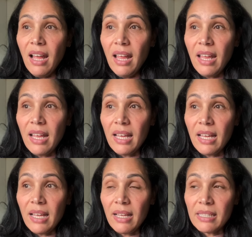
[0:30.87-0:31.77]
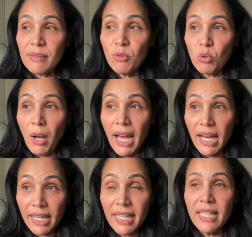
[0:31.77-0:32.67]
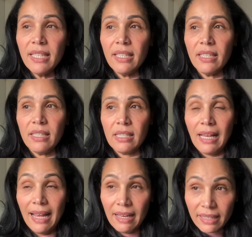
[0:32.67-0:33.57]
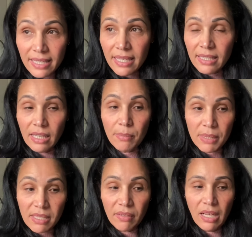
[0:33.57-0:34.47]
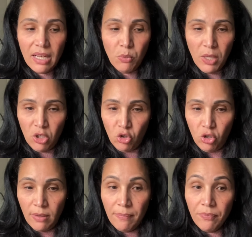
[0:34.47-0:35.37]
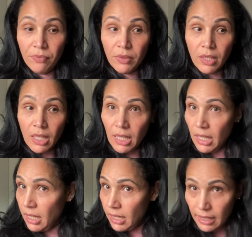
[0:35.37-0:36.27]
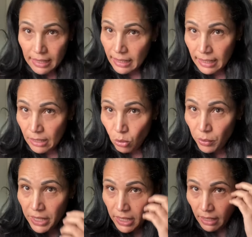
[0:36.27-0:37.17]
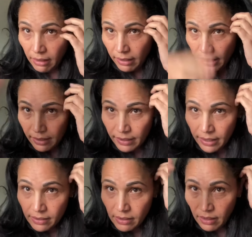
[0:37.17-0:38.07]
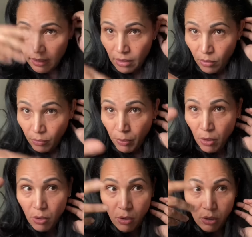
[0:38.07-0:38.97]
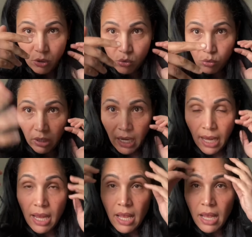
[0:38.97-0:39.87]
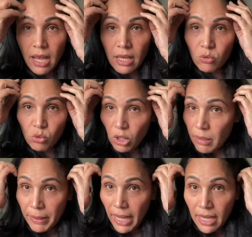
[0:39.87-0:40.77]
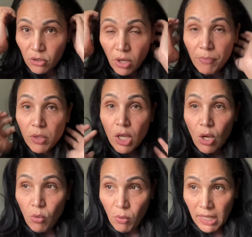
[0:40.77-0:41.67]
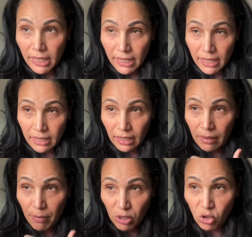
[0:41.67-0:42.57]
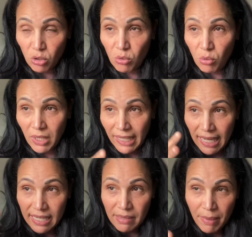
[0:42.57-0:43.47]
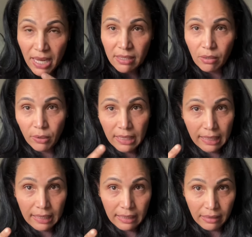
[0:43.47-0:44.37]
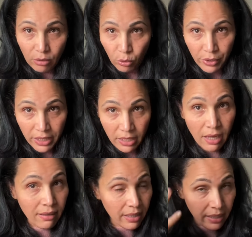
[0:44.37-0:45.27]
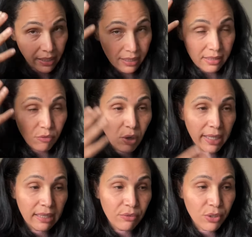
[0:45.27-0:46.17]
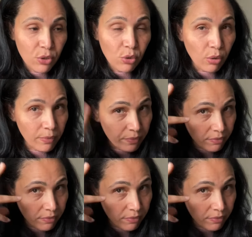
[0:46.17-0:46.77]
آه، سميتو حريص حريص على بزاف الحوايج الاغنيه راه دارت البوز وطلعات وشحال من حاجه ولكن كما شفتوا الكلمات تاع هاد الاغنيه رانا قلتها في واحد الفيديو